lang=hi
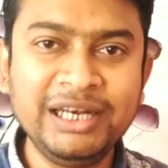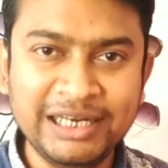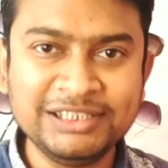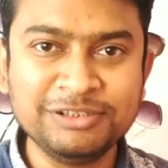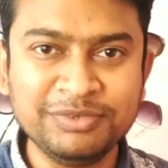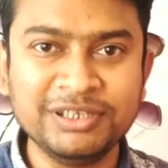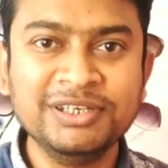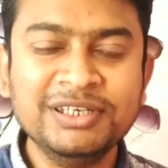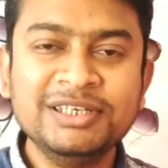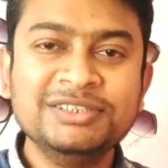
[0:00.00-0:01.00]
की रेंज में
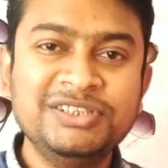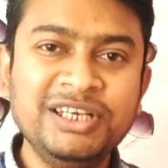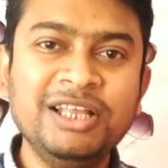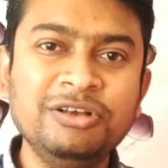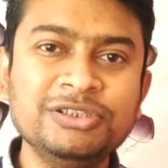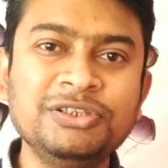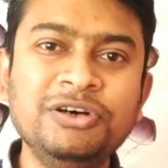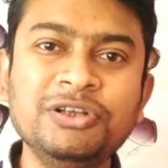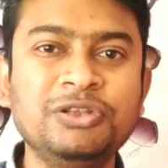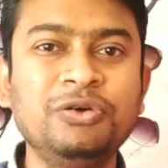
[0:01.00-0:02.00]
जी हाँ
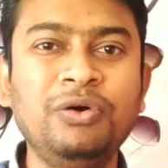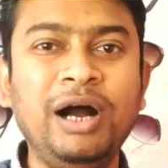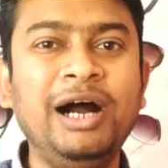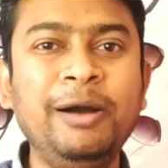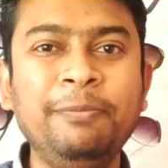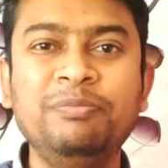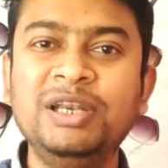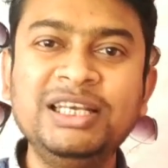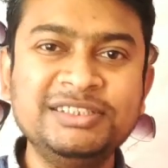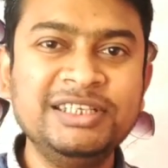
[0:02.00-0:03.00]
दोस्तों तो आप
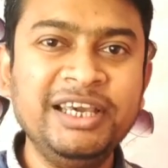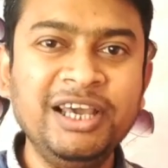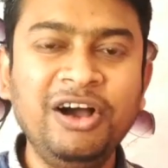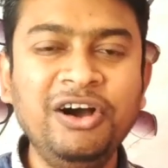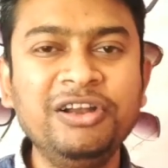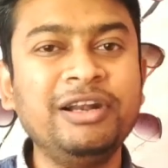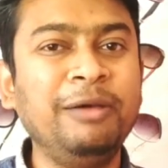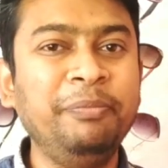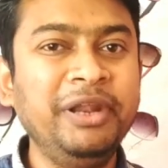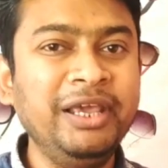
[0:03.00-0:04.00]
लीजिए और
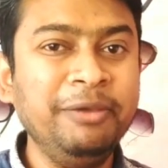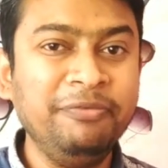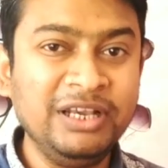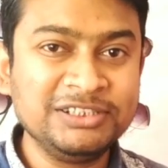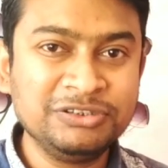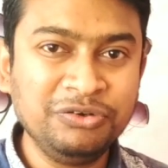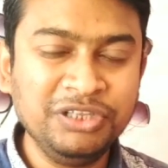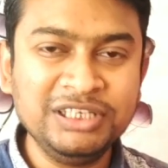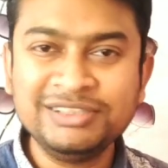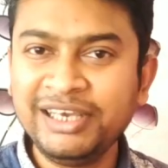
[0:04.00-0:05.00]
अपने फेस को
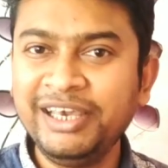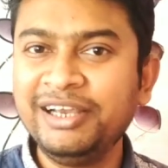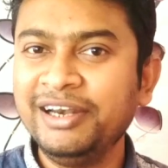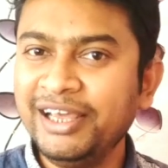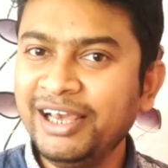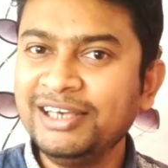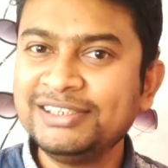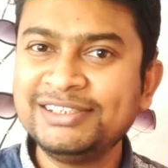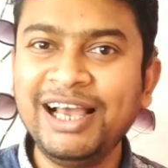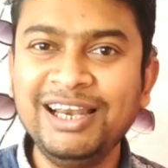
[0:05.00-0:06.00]
दीजिए एक नया
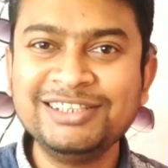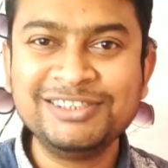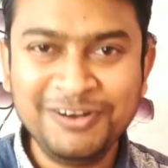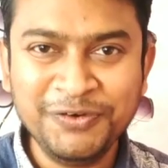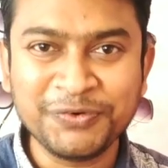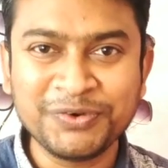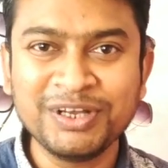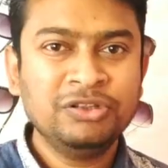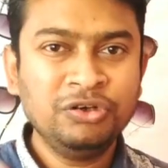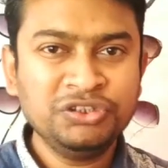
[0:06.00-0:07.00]
स्टाइलिश लुक
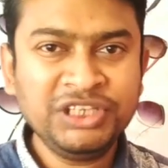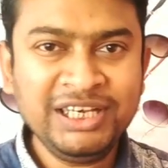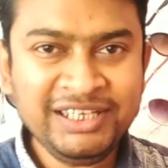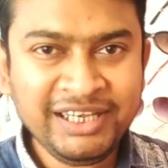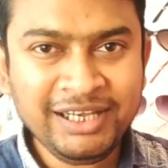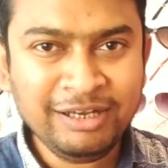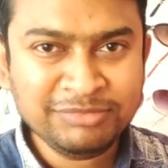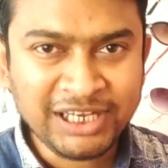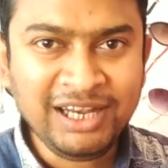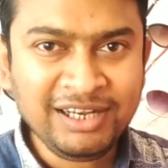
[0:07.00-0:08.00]
तो चलिए
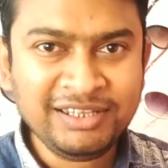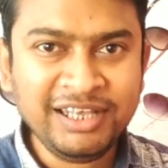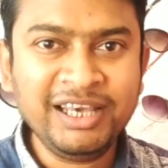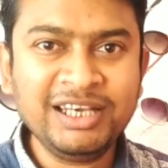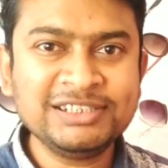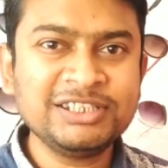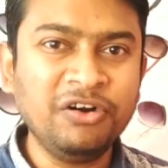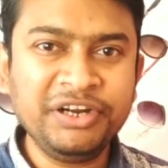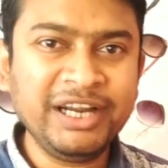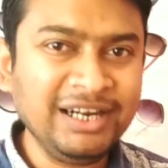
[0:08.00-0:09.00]
हम जान लेते हैं इस
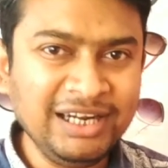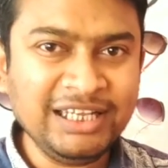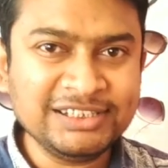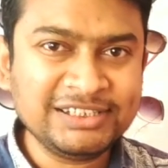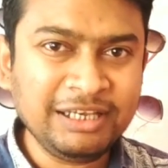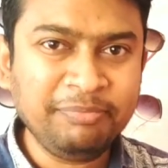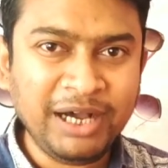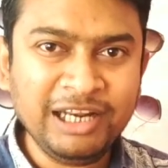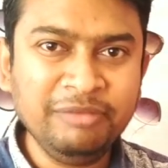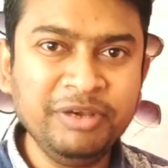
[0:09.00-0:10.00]
कॉन्टेक्ट लेंस के
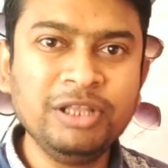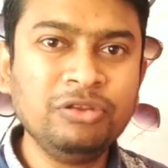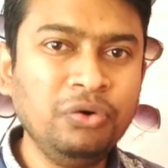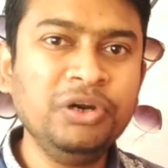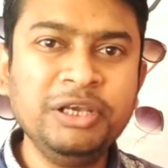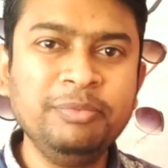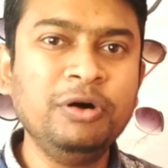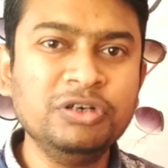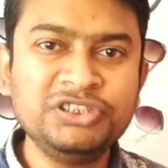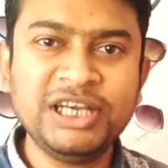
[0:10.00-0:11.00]
बारे में थोड़ी
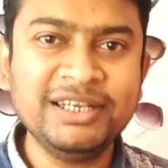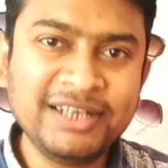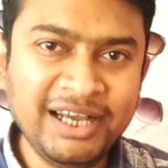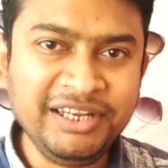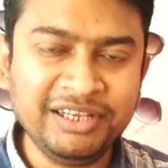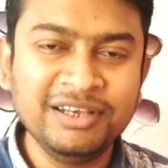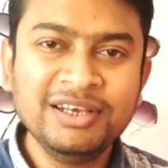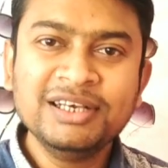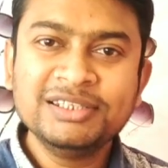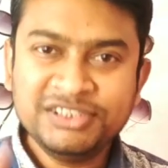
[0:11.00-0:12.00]
बहुत जानकारी
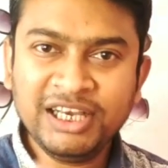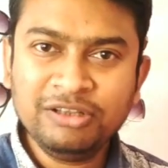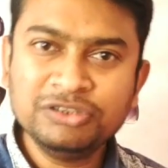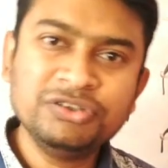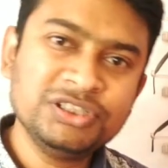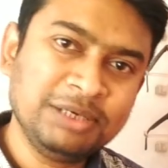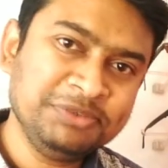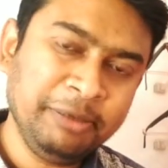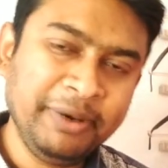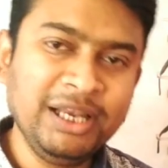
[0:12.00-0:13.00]
जी हाँ दोस्तों
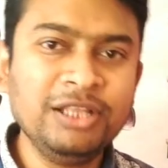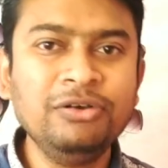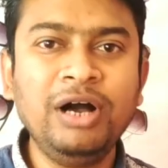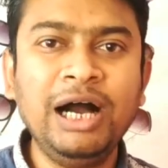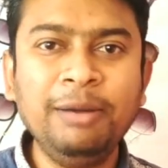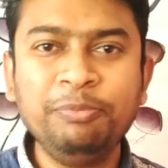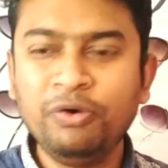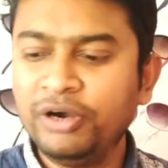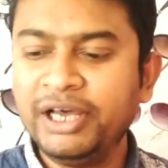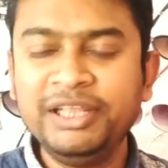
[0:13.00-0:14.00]
सबसे पहले तो
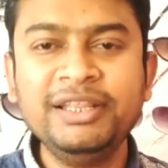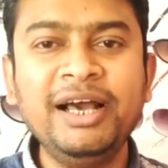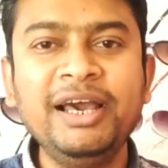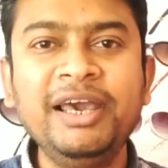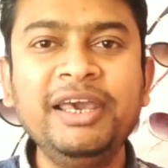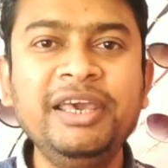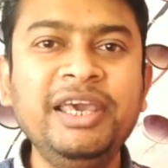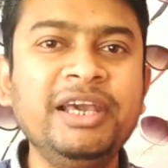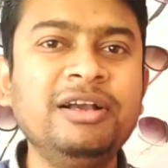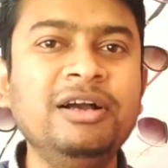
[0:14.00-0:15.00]
आपको खरीदना है
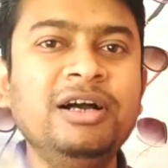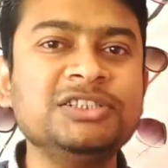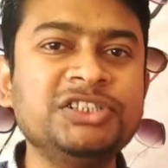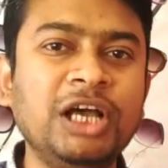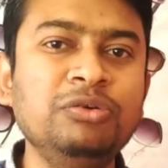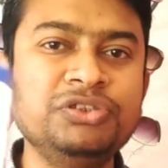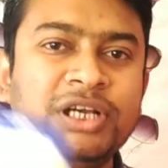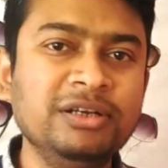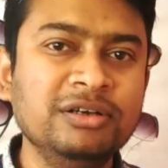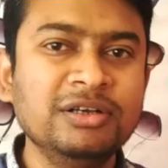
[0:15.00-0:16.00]
एक
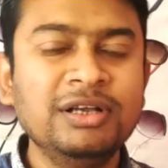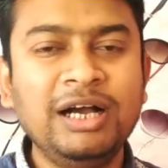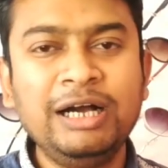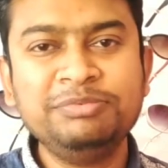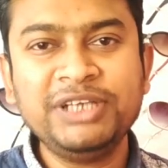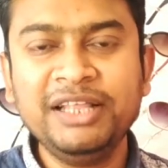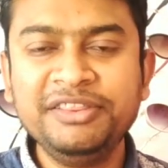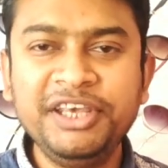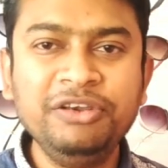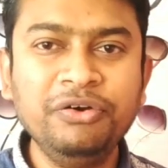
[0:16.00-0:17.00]
सोल्यूशन आप
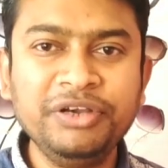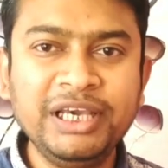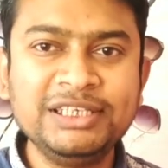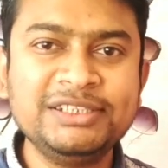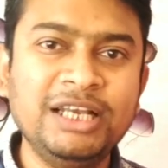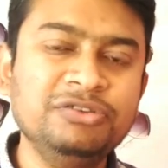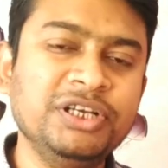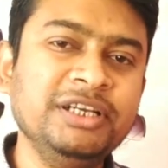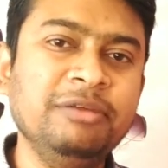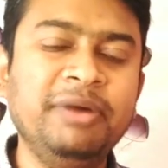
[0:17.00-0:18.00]
जानते ही होंगे इस
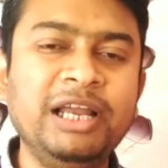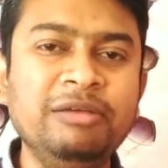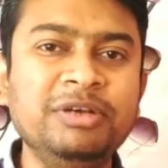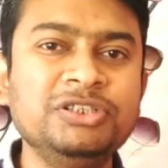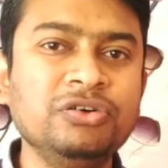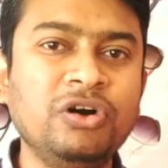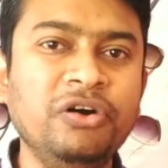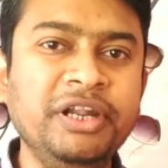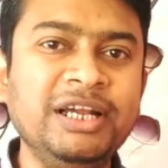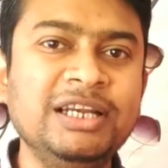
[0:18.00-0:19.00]
सोल्यूशन के बारे में जो
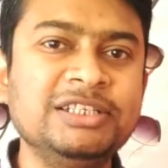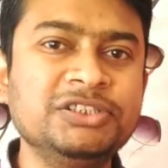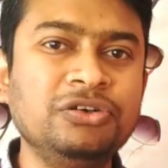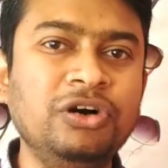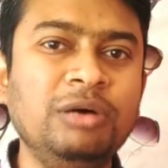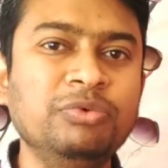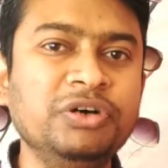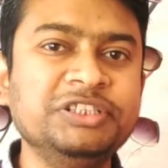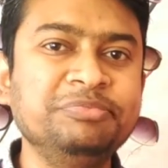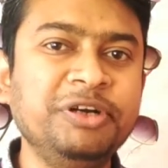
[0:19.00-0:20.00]
कॉन्टेक्ट लेंस को
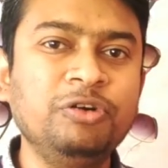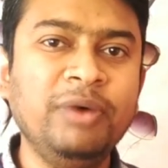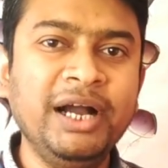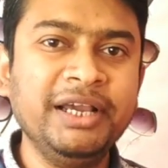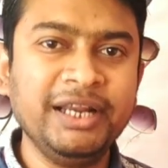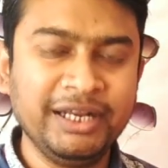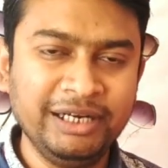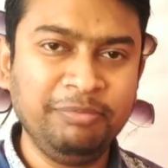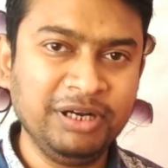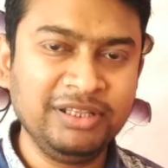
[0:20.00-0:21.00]
हमको इसमें डुबा के
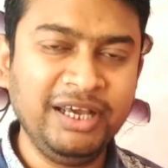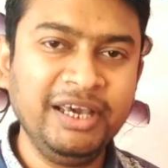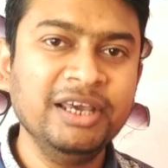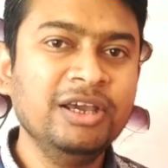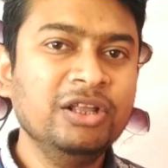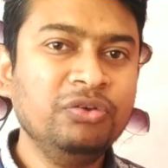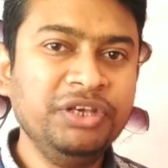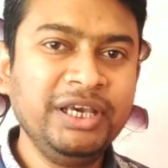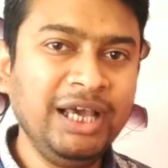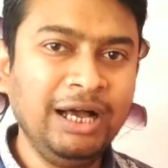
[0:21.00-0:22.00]
रखना पड़ता है तो
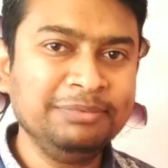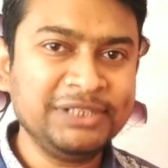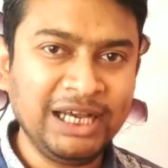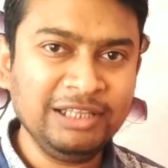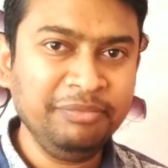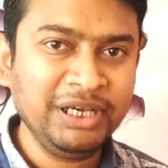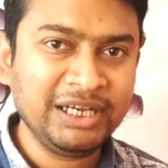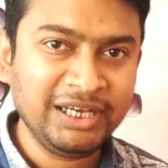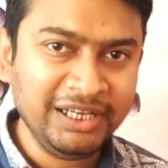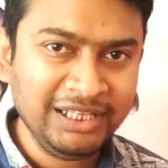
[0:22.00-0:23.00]
ये आप साथ में
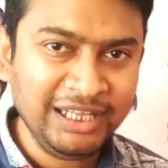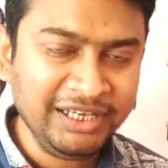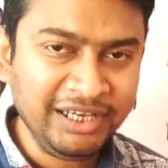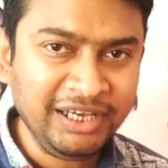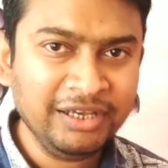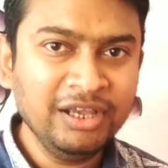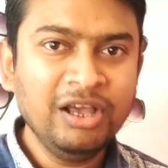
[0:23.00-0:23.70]
खरीद लेंगे